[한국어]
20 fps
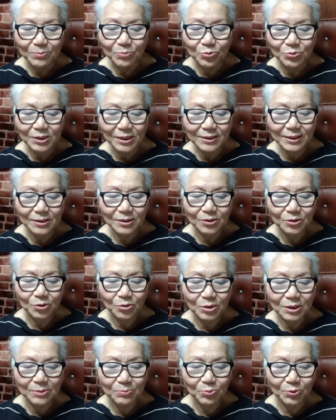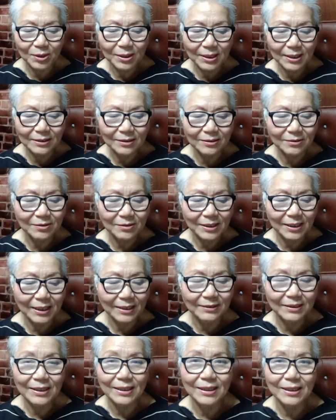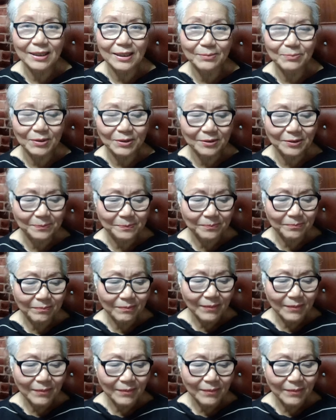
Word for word: 부산의 의료 인프라가 튼튼해야 한다며